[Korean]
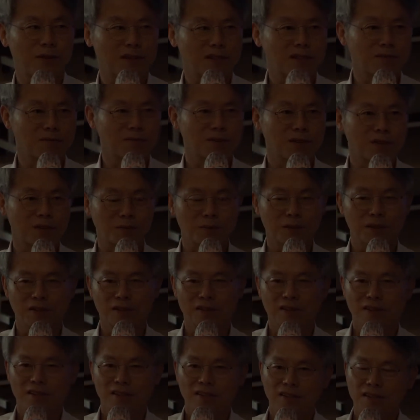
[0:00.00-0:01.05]

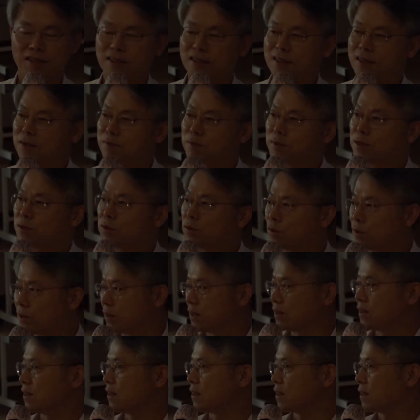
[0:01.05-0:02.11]
말씀드리면 시민
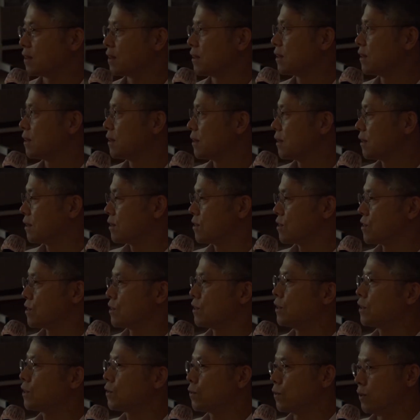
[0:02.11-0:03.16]
권력,
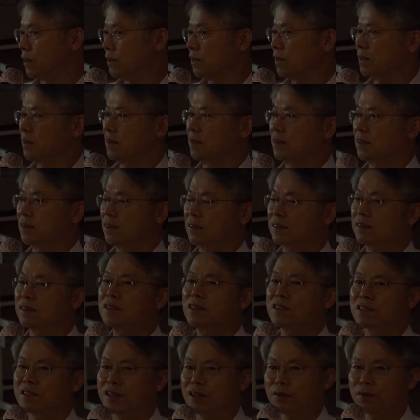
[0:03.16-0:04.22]
지역 권력의
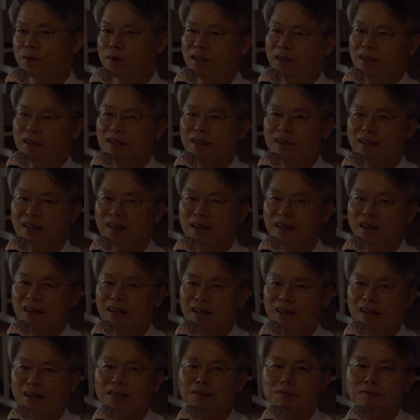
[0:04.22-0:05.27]
시대로 가야
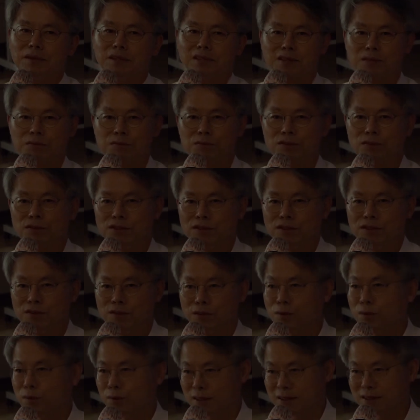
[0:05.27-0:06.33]
한다라는 말씀을
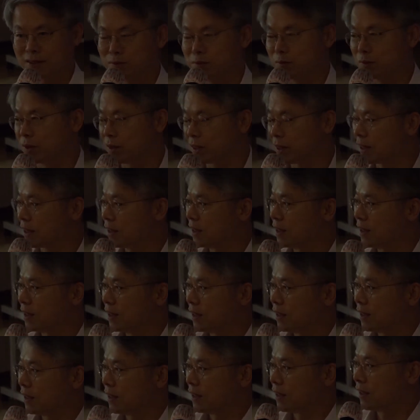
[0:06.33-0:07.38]
드리려고 왔습니다.
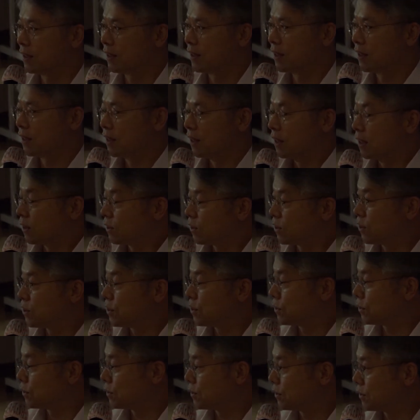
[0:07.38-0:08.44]
근데
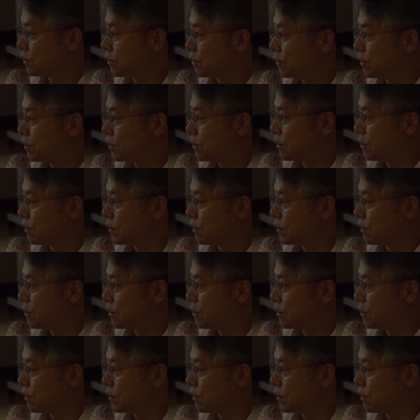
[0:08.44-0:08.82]
저는